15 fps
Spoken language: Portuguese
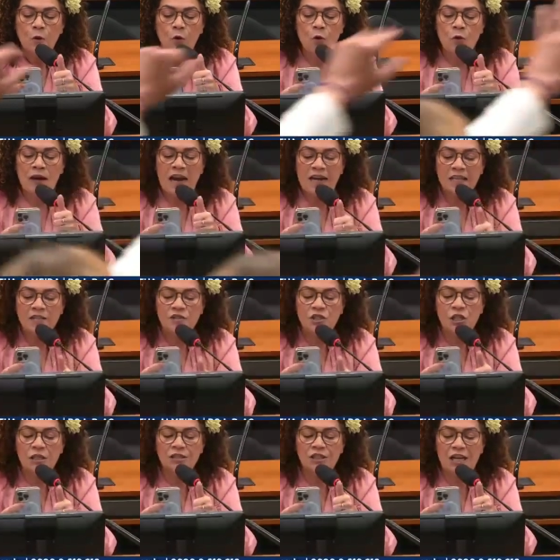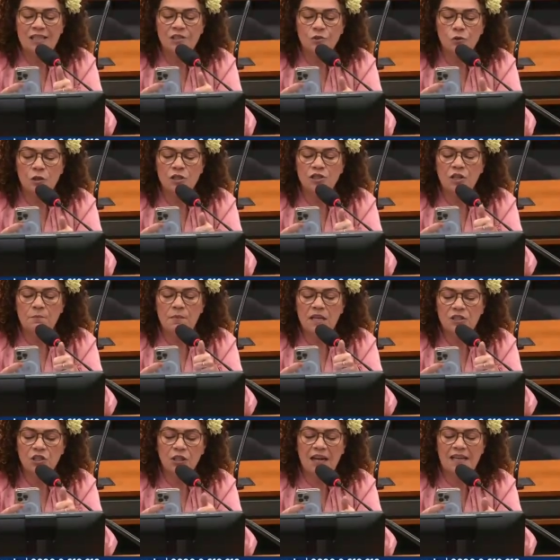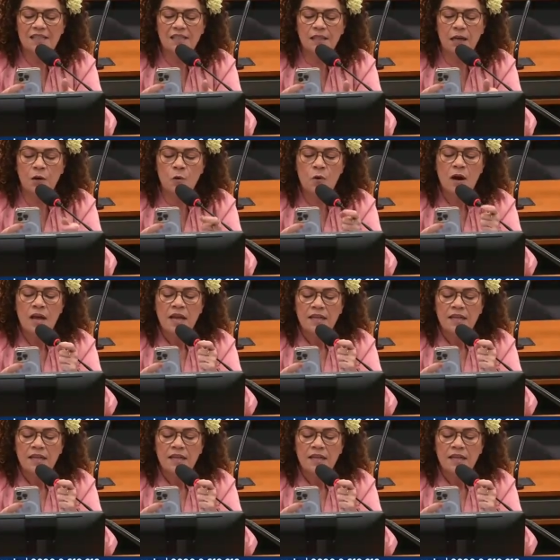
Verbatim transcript: com garantia de ações de mitigação